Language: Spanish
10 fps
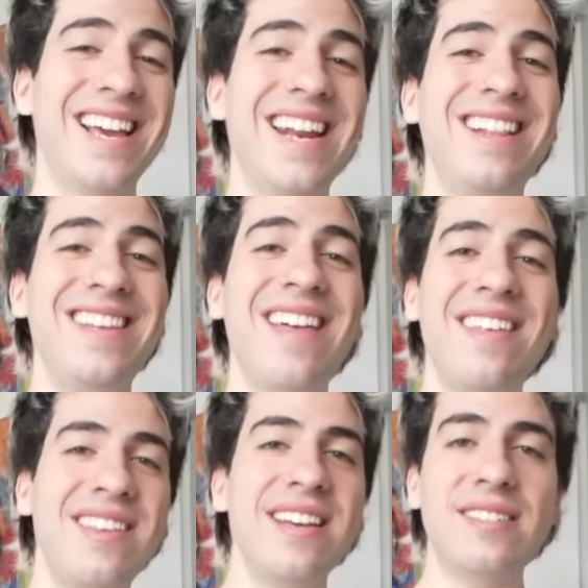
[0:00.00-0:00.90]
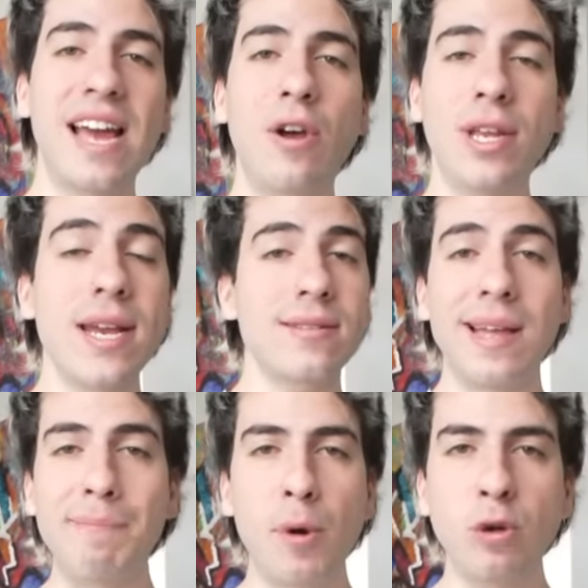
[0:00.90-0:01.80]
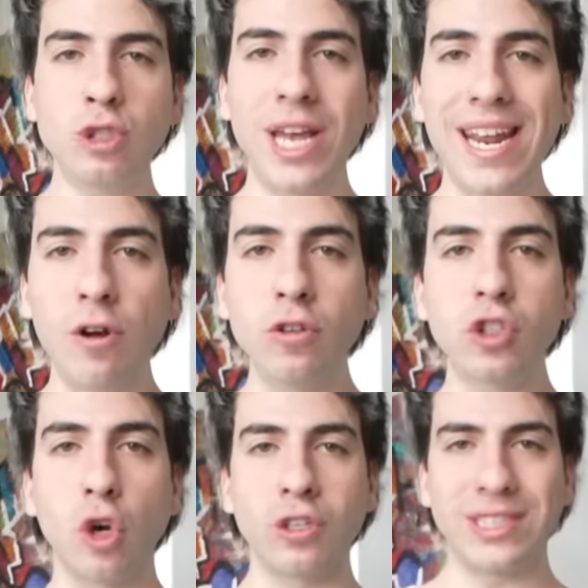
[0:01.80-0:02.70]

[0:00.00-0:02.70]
Y en el día de 10 calorías tampoco seré Gonzok.